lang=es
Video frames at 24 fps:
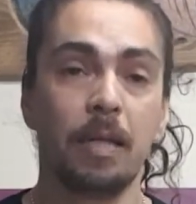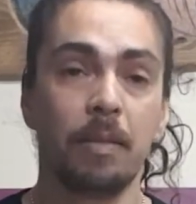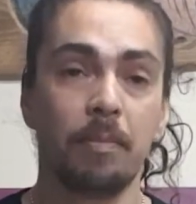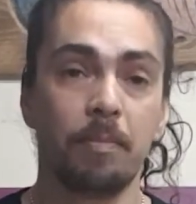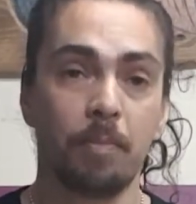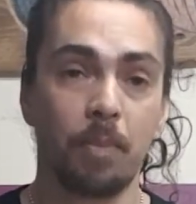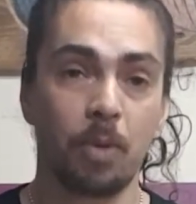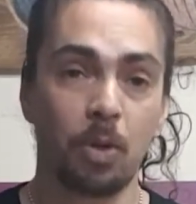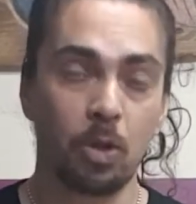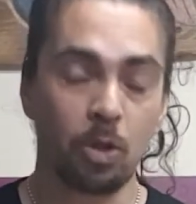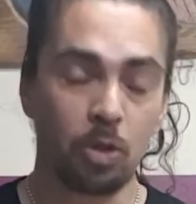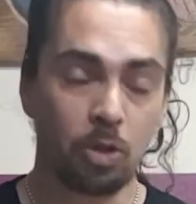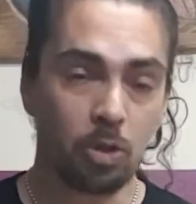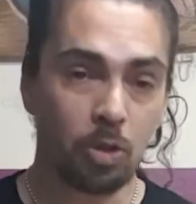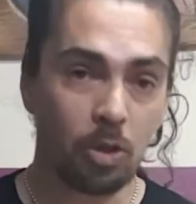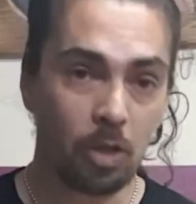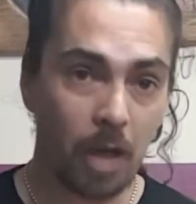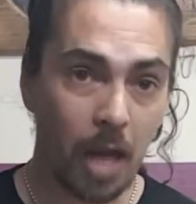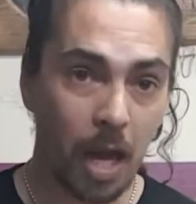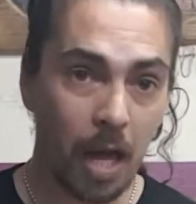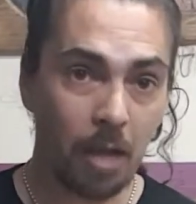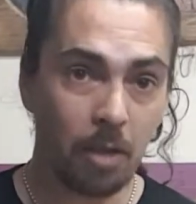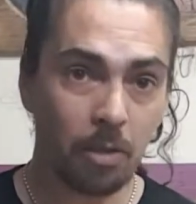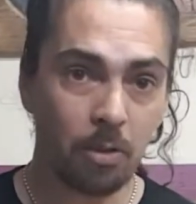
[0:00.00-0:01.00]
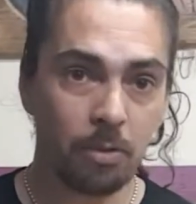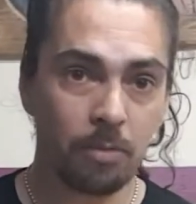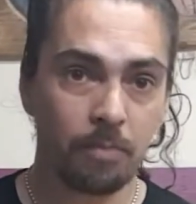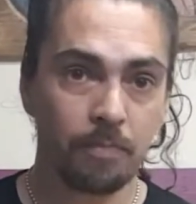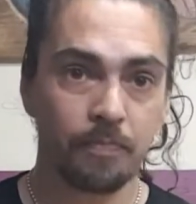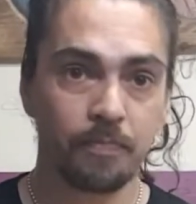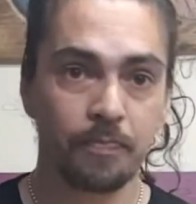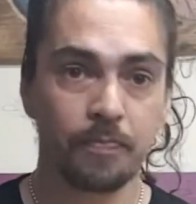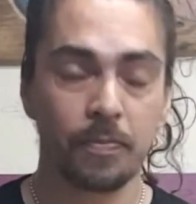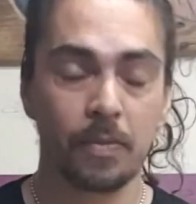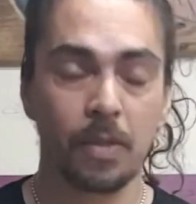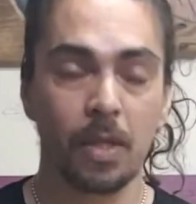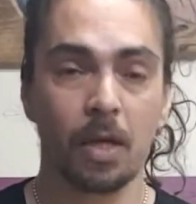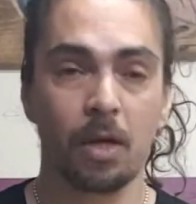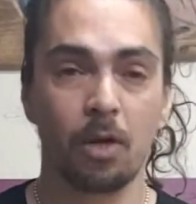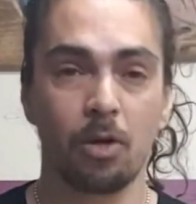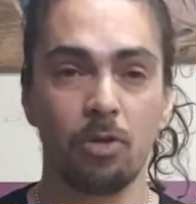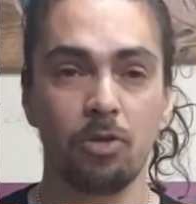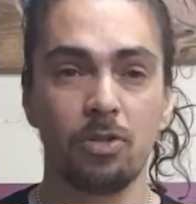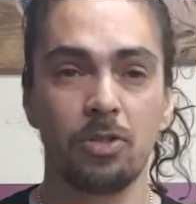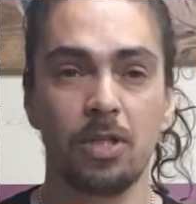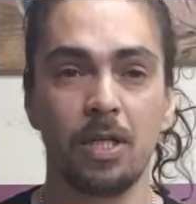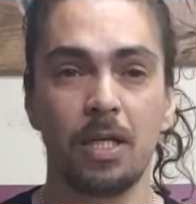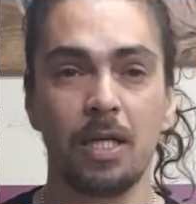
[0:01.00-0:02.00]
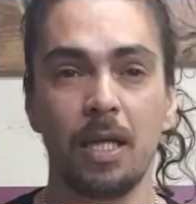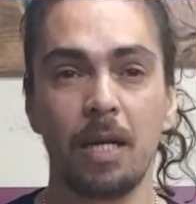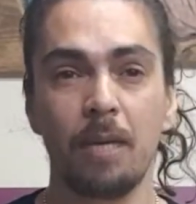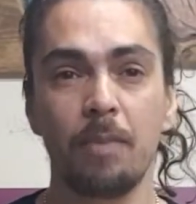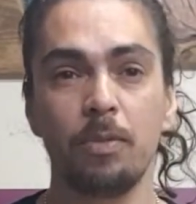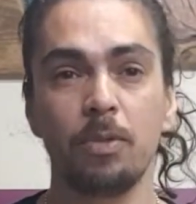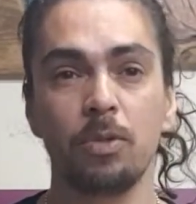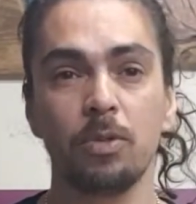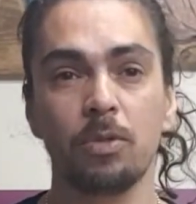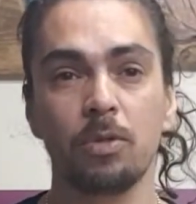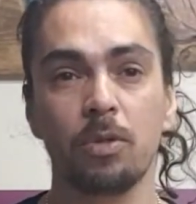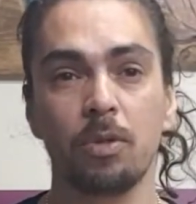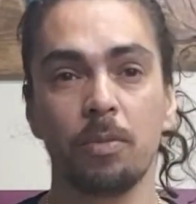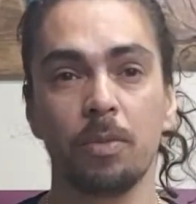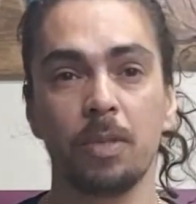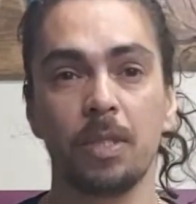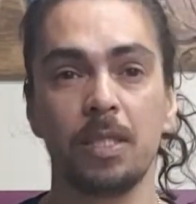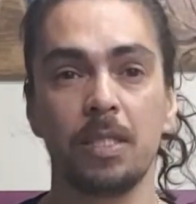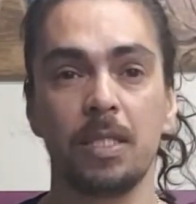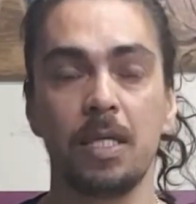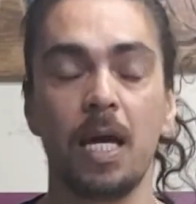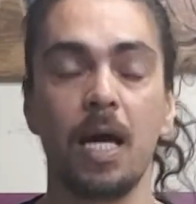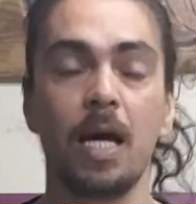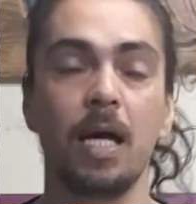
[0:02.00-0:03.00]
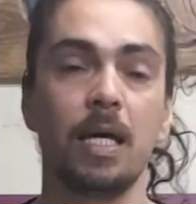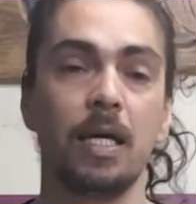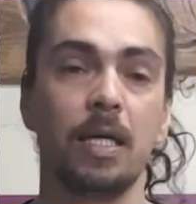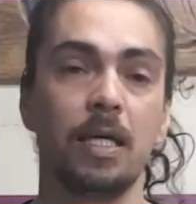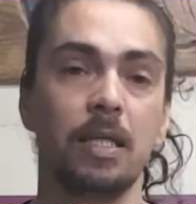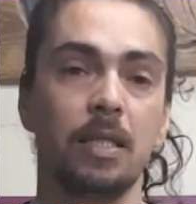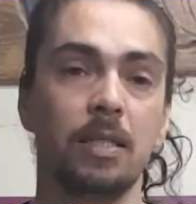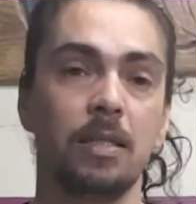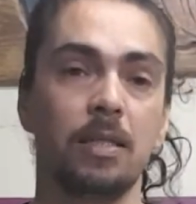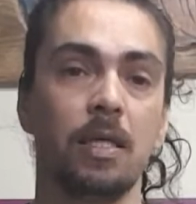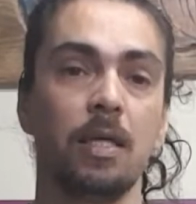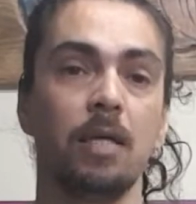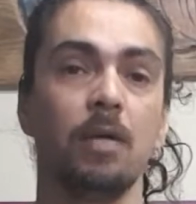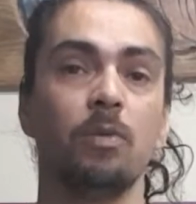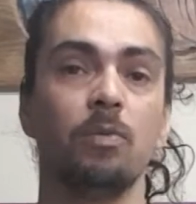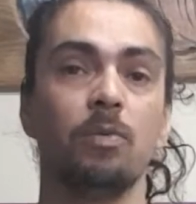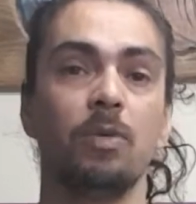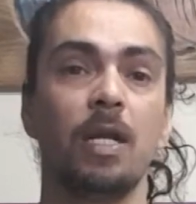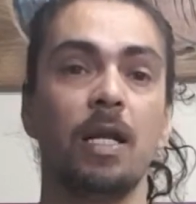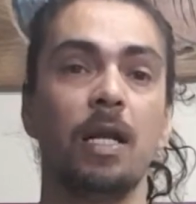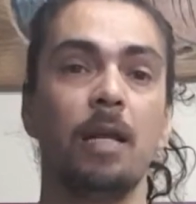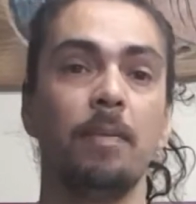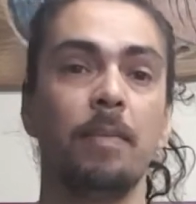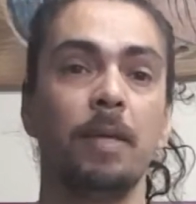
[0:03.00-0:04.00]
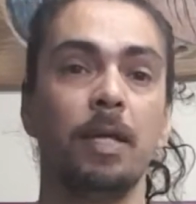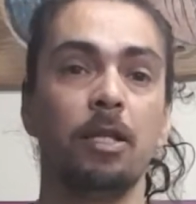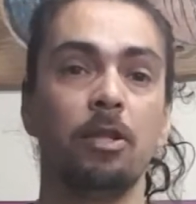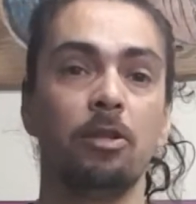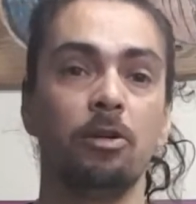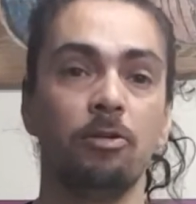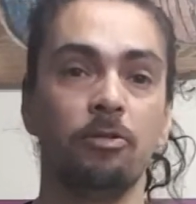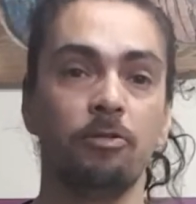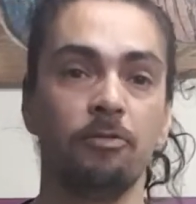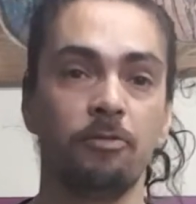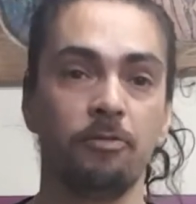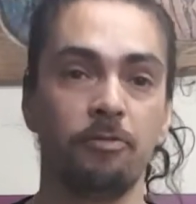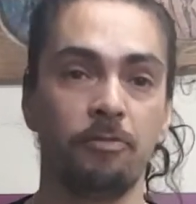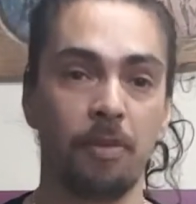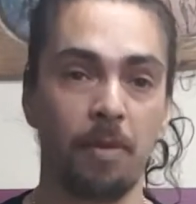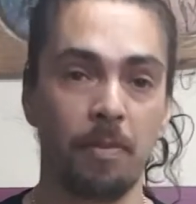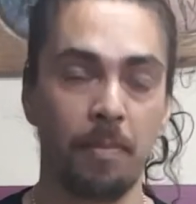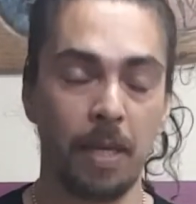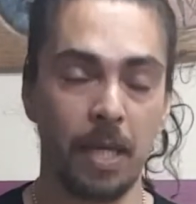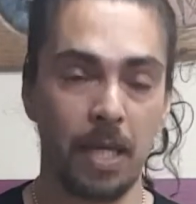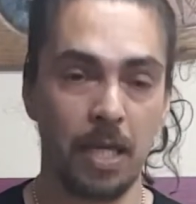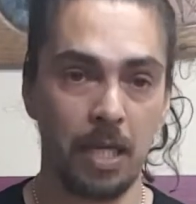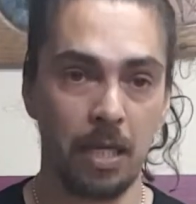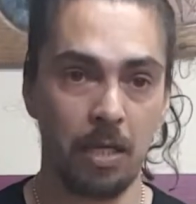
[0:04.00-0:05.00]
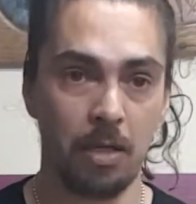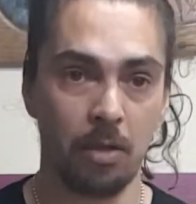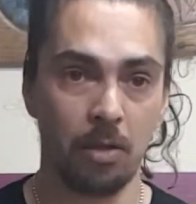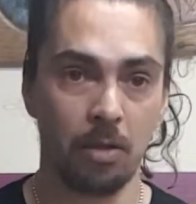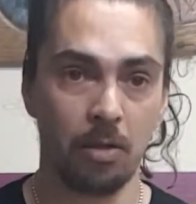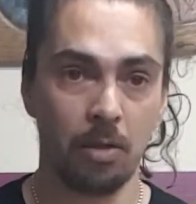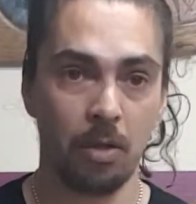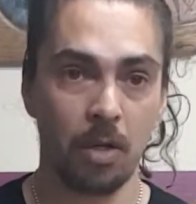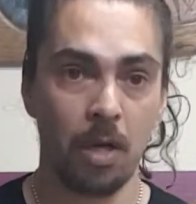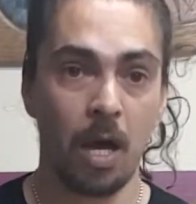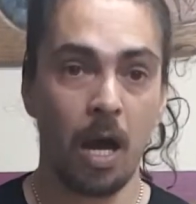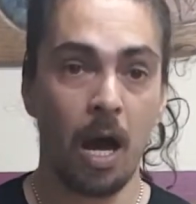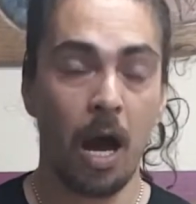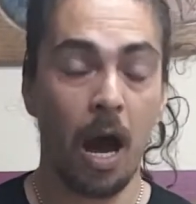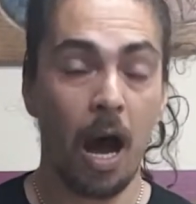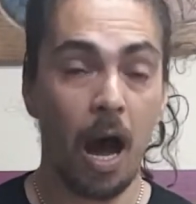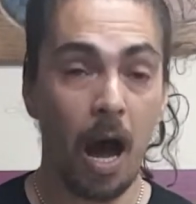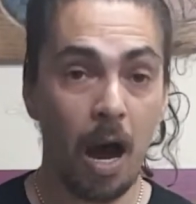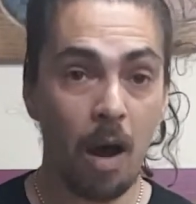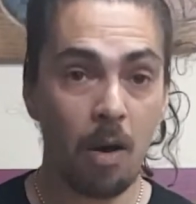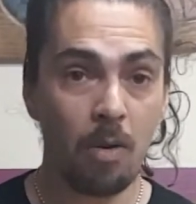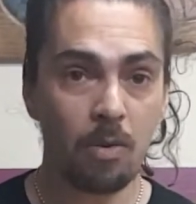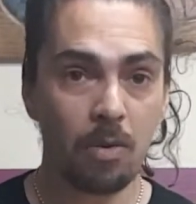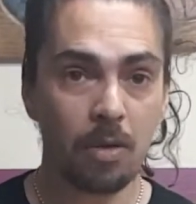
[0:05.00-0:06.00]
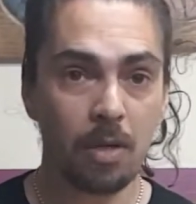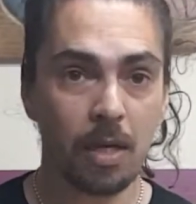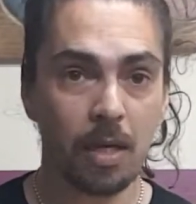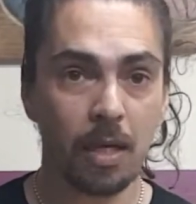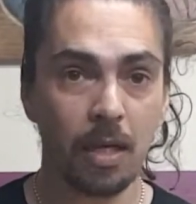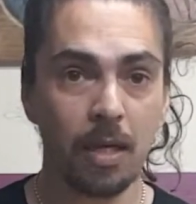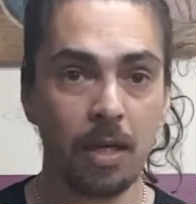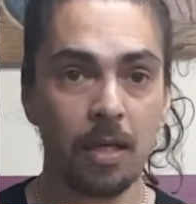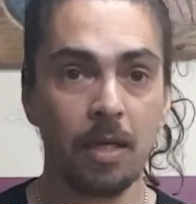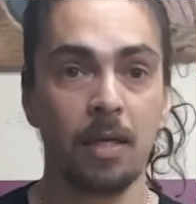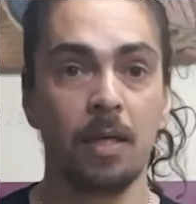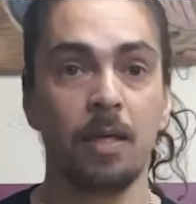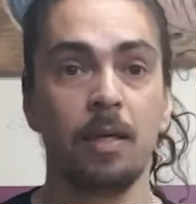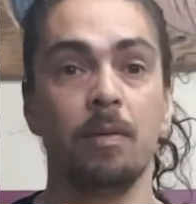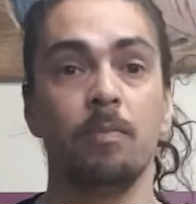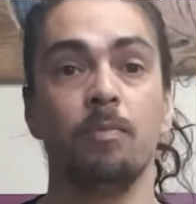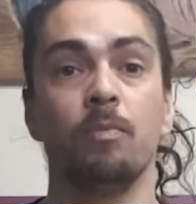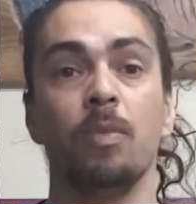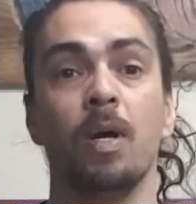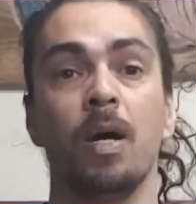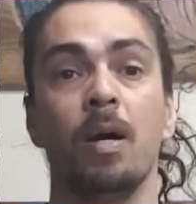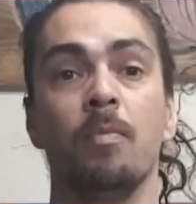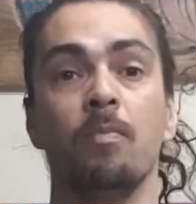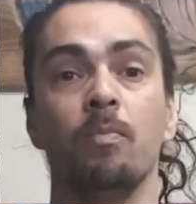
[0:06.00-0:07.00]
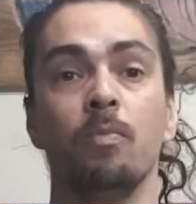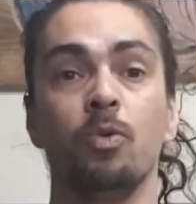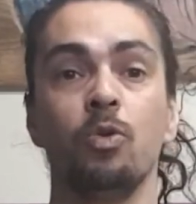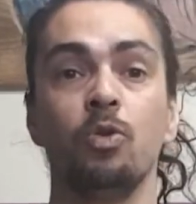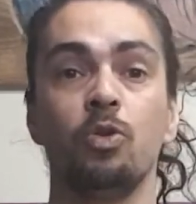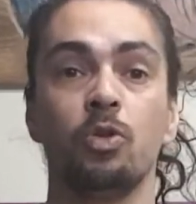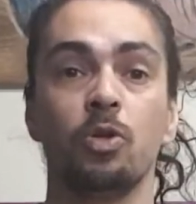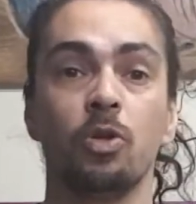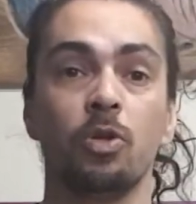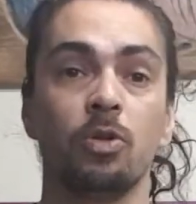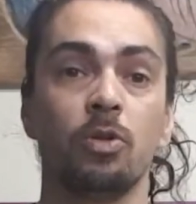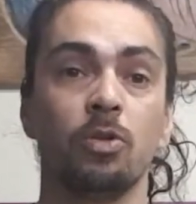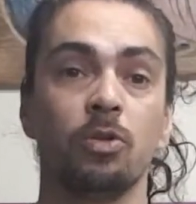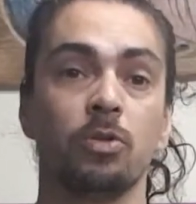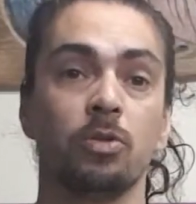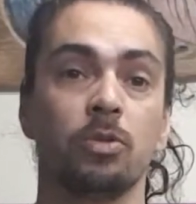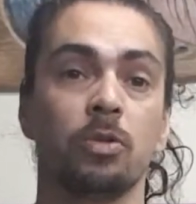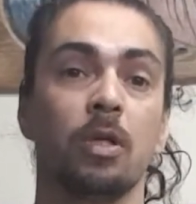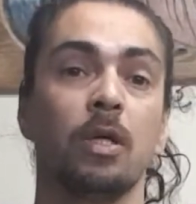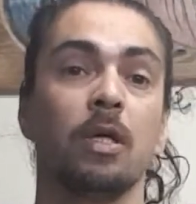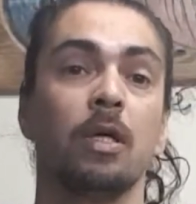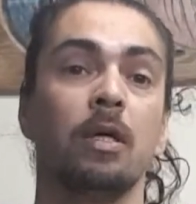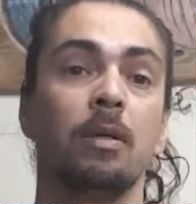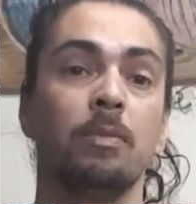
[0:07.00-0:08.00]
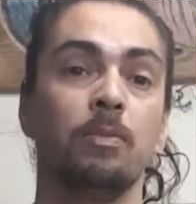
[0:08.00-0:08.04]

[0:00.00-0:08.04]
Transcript: Por otro lado, consideramos, como decía, este un elemento femenino aunque en, muchos,